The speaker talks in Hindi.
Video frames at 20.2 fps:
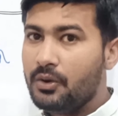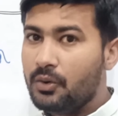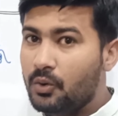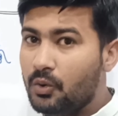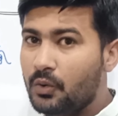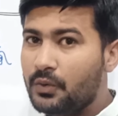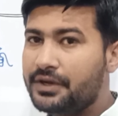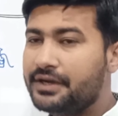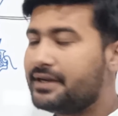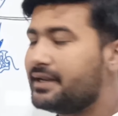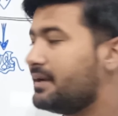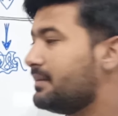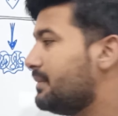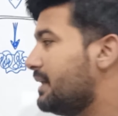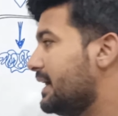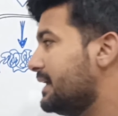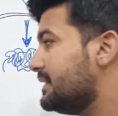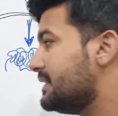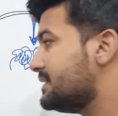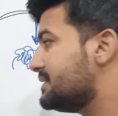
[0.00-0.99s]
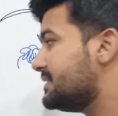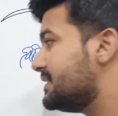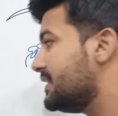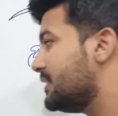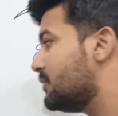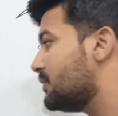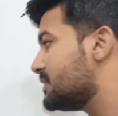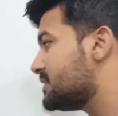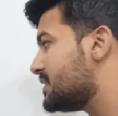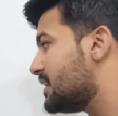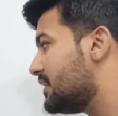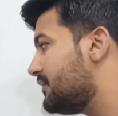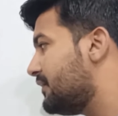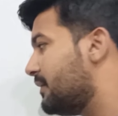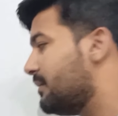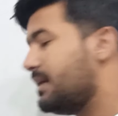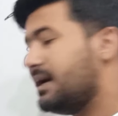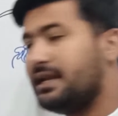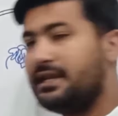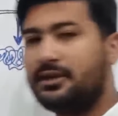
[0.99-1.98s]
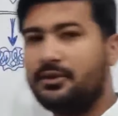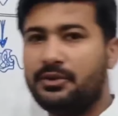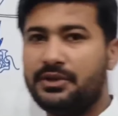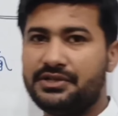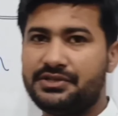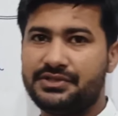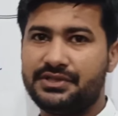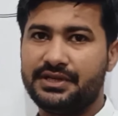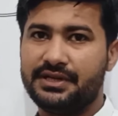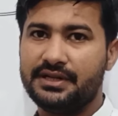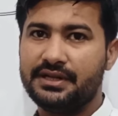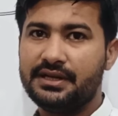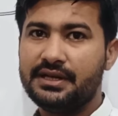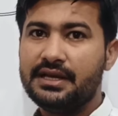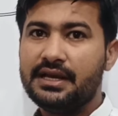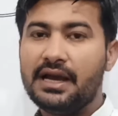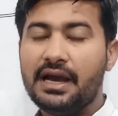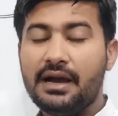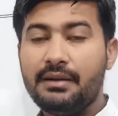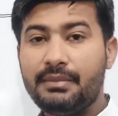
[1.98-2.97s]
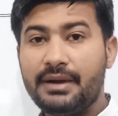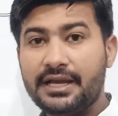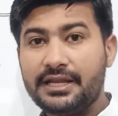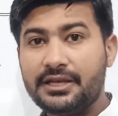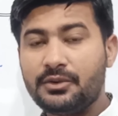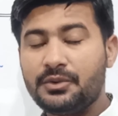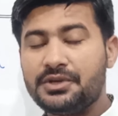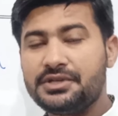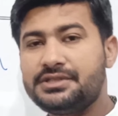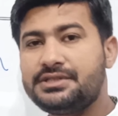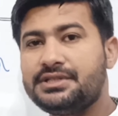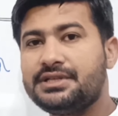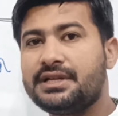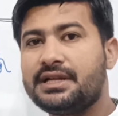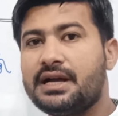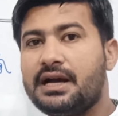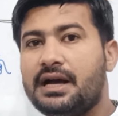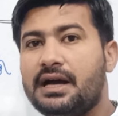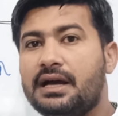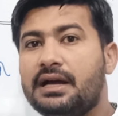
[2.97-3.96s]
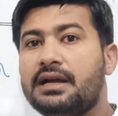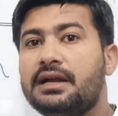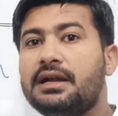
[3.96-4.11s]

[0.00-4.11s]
हु डिटरमाइन द सीक्वेंस ऑफ अमाइनो एसिड अमाइनो एसिड का